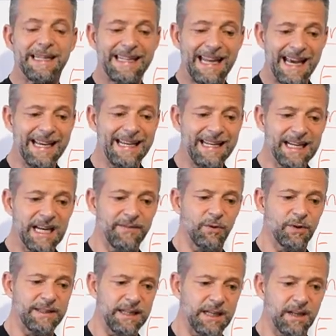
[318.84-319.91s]
Derjenige, wo
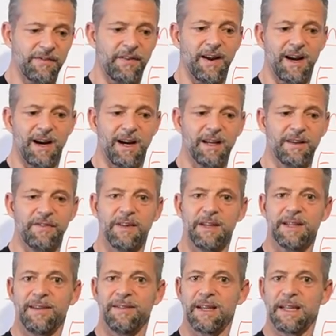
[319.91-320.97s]
einen dicken Ferrari
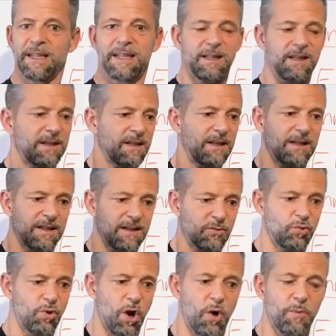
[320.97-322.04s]
fährt, der natürlich einen, äh, einen
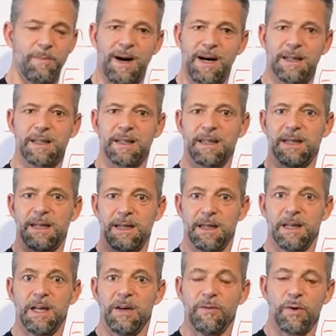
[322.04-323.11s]
Urlaub macht, äh,
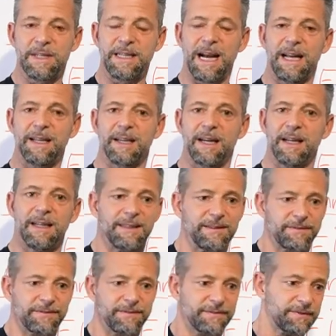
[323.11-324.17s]
wo sich andere, äh,
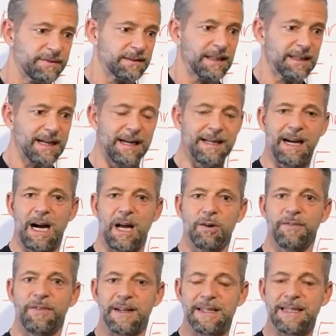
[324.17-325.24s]
keine
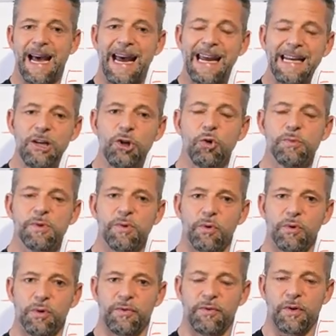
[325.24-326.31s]
Ahnung, fast eine
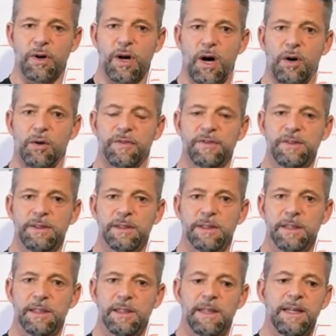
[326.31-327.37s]
Eigentumswohnung für kaufen,
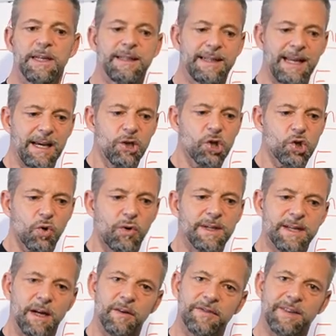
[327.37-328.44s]
der ist
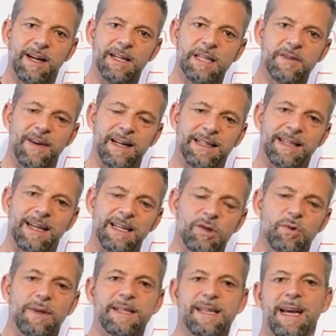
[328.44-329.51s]
stolz auf das, weil er das
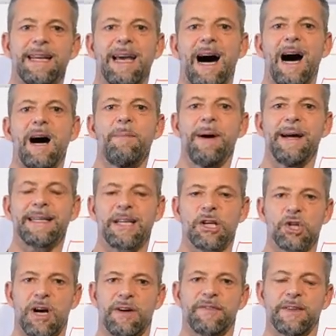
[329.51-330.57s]
durch seine Arbeit
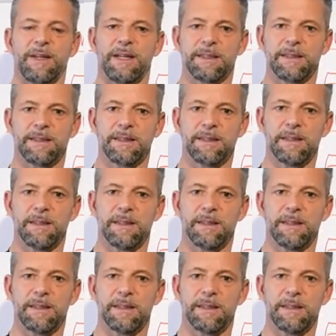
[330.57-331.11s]
geschaffen hat.